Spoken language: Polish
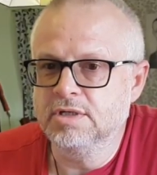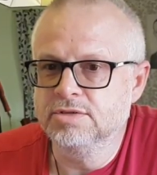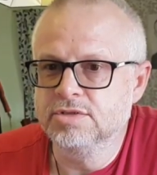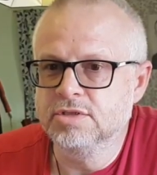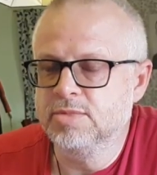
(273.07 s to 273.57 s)

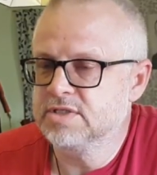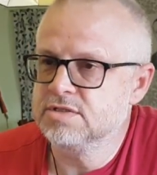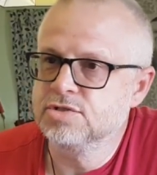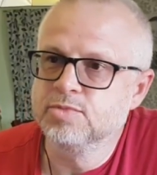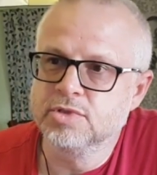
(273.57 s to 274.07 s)
oni się bardzo
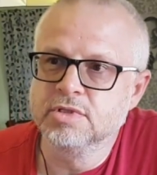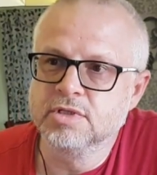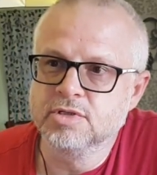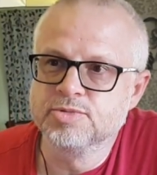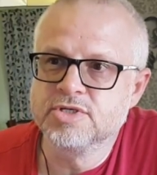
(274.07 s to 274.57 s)
szybko do
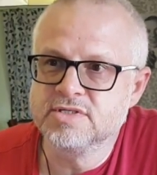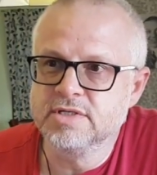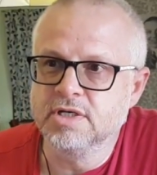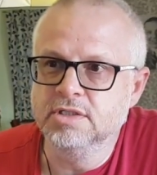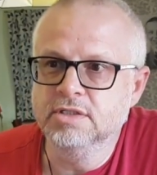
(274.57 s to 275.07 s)
tego
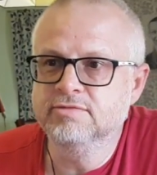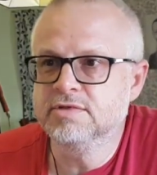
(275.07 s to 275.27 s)
przyznali,